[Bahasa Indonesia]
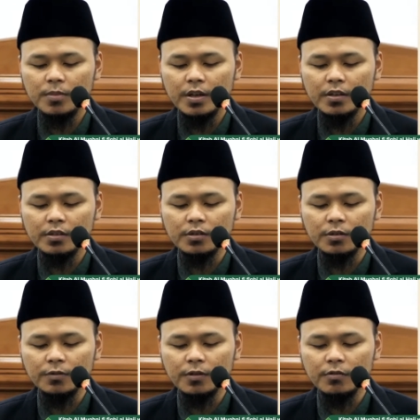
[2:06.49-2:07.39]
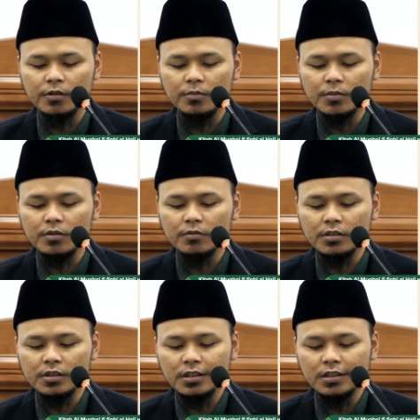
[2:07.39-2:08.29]
baina safa wal
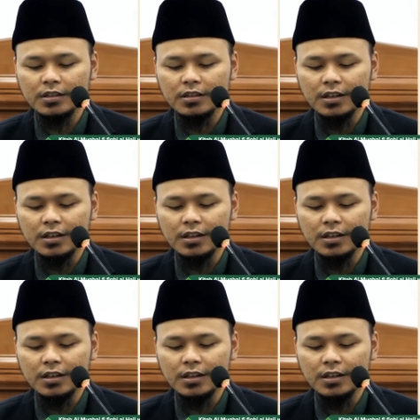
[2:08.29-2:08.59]
marwata